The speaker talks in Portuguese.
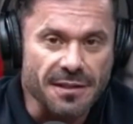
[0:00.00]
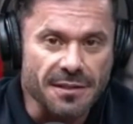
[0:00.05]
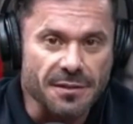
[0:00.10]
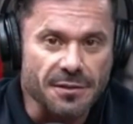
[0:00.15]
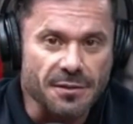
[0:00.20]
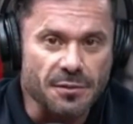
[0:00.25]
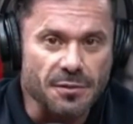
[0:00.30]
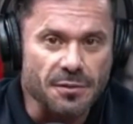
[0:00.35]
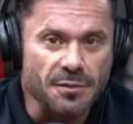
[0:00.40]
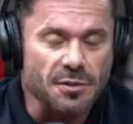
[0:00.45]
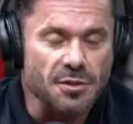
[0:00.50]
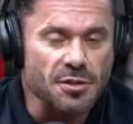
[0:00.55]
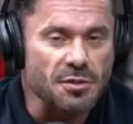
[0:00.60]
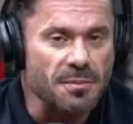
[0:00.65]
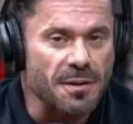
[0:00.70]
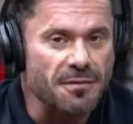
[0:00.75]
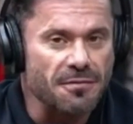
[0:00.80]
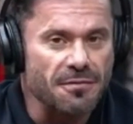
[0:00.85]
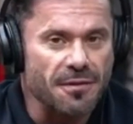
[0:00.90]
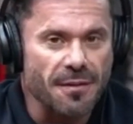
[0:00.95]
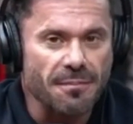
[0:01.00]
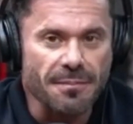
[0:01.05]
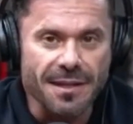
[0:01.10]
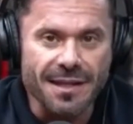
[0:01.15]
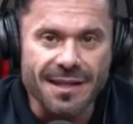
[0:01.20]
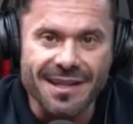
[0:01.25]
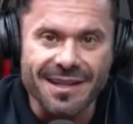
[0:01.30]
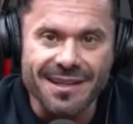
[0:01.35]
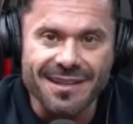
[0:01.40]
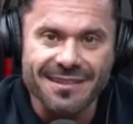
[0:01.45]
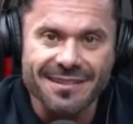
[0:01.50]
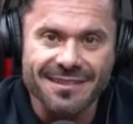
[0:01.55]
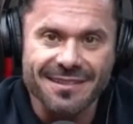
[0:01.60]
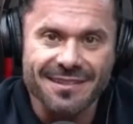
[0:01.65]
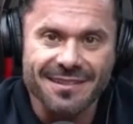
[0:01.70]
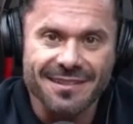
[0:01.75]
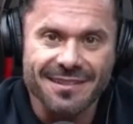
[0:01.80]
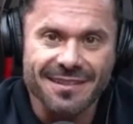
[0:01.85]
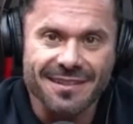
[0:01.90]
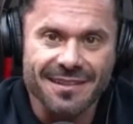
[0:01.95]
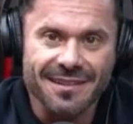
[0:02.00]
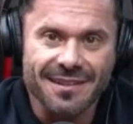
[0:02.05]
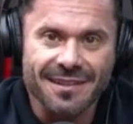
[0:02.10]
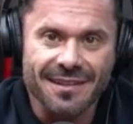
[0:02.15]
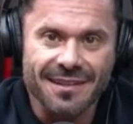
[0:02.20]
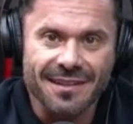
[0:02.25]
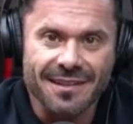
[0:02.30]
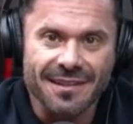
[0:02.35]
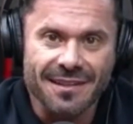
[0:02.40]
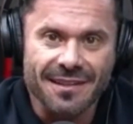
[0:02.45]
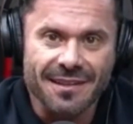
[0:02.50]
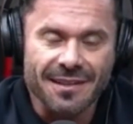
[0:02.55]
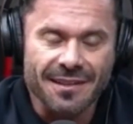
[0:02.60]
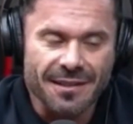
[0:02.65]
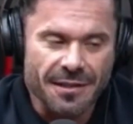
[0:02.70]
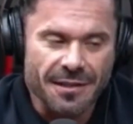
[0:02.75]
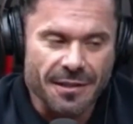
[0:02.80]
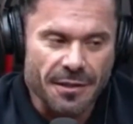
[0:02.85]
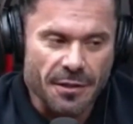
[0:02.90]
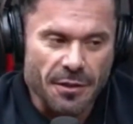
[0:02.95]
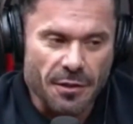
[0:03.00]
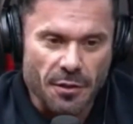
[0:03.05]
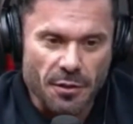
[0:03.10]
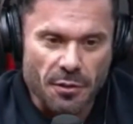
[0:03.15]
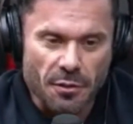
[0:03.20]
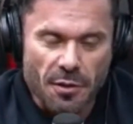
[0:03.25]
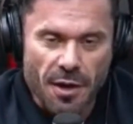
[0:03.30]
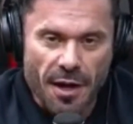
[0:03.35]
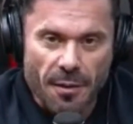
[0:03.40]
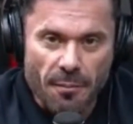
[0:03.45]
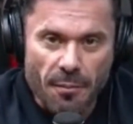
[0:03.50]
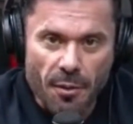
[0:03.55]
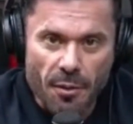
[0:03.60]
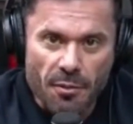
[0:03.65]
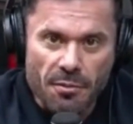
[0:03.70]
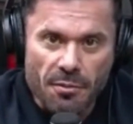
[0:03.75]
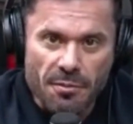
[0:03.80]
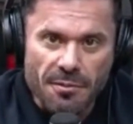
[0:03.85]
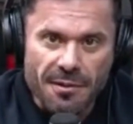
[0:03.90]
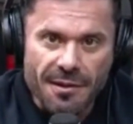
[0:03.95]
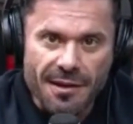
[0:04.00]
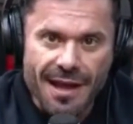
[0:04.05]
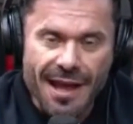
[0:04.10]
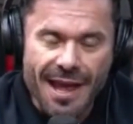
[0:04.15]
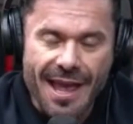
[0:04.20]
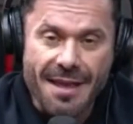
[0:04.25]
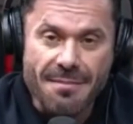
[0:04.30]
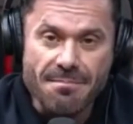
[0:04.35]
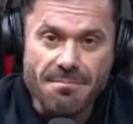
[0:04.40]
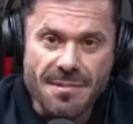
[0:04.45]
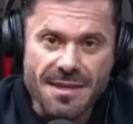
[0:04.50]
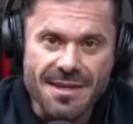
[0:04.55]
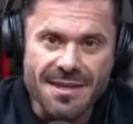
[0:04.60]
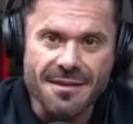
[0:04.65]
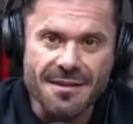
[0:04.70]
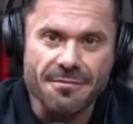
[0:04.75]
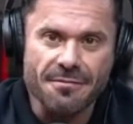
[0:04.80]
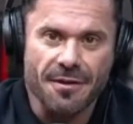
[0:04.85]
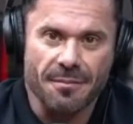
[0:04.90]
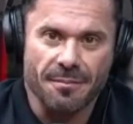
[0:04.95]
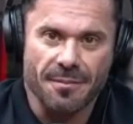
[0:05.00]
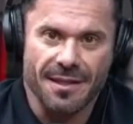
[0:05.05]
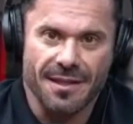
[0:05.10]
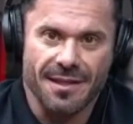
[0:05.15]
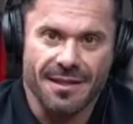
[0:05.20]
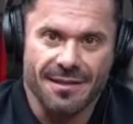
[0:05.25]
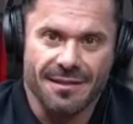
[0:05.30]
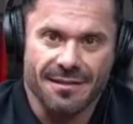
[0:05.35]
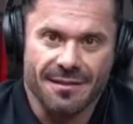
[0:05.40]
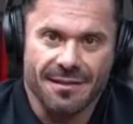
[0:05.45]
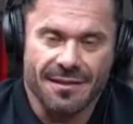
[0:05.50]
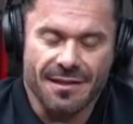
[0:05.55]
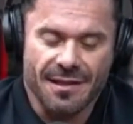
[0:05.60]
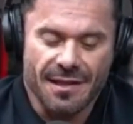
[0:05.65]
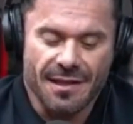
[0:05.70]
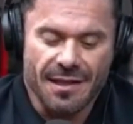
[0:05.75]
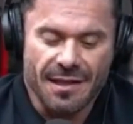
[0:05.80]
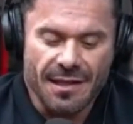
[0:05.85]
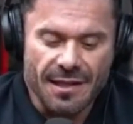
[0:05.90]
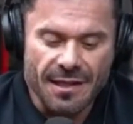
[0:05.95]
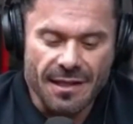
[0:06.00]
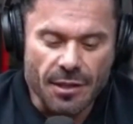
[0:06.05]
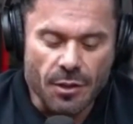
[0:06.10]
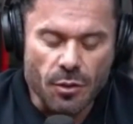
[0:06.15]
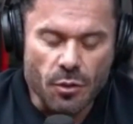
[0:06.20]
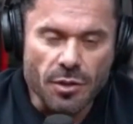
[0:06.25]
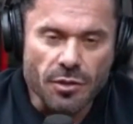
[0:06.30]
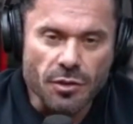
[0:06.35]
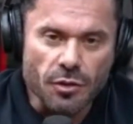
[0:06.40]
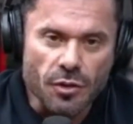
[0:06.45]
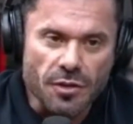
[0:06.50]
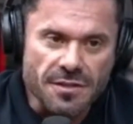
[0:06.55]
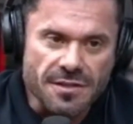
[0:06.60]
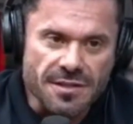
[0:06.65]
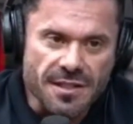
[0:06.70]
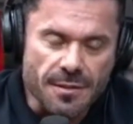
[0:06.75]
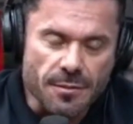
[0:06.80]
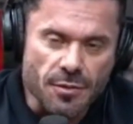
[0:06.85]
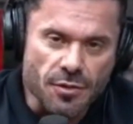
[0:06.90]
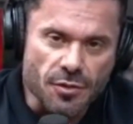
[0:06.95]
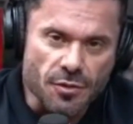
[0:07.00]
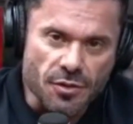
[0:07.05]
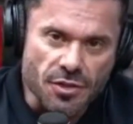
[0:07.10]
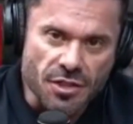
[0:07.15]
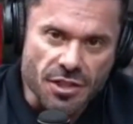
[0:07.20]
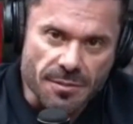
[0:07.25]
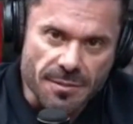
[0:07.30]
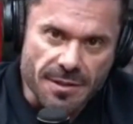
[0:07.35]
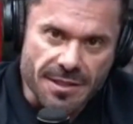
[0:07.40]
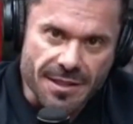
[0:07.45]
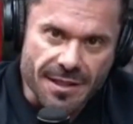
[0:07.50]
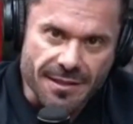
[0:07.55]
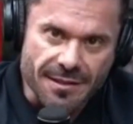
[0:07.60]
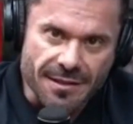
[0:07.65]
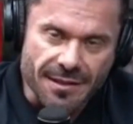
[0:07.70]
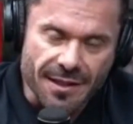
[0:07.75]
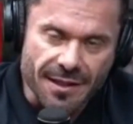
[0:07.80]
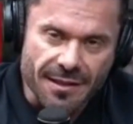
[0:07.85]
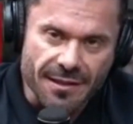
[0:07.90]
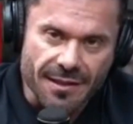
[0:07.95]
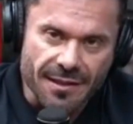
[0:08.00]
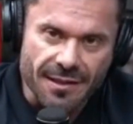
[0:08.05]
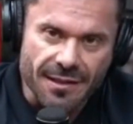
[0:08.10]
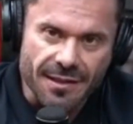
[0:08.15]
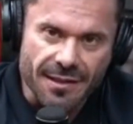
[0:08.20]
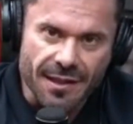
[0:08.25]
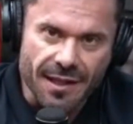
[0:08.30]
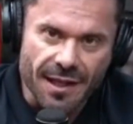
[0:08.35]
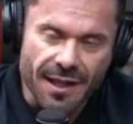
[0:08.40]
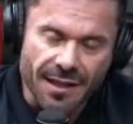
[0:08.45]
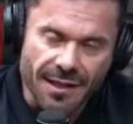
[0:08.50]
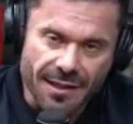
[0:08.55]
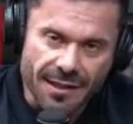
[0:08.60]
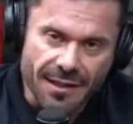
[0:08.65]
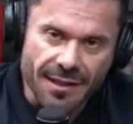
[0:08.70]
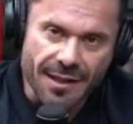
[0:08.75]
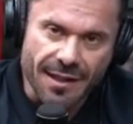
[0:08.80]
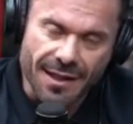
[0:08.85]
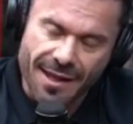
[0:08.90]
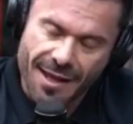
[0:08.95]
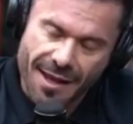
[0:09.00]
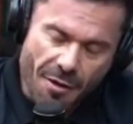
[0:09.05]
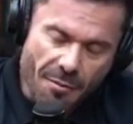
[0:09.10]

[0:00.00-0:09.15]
Depois disso veio a série gigante, eu tentei sair, passar pelas ondas para chegar no outside e